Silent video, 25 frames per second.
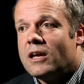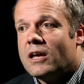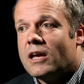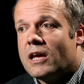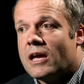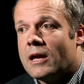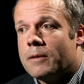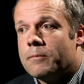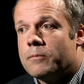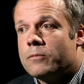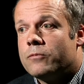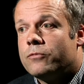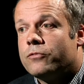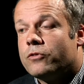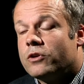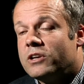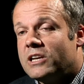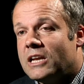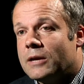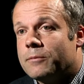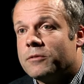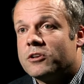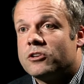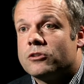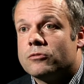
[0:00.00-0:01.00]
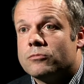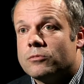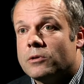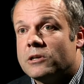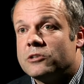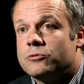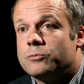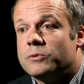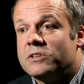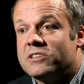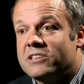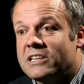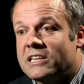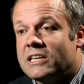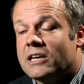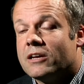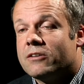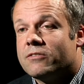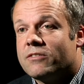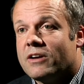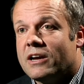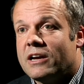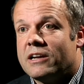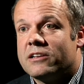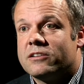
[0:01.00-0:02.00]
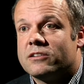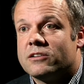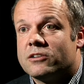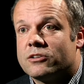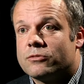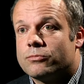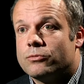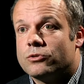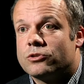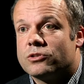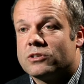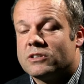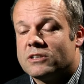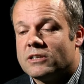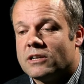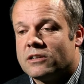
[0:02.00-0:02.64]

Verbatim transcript: ähm, von der man zum Beispiel sicher weiß inzwischen,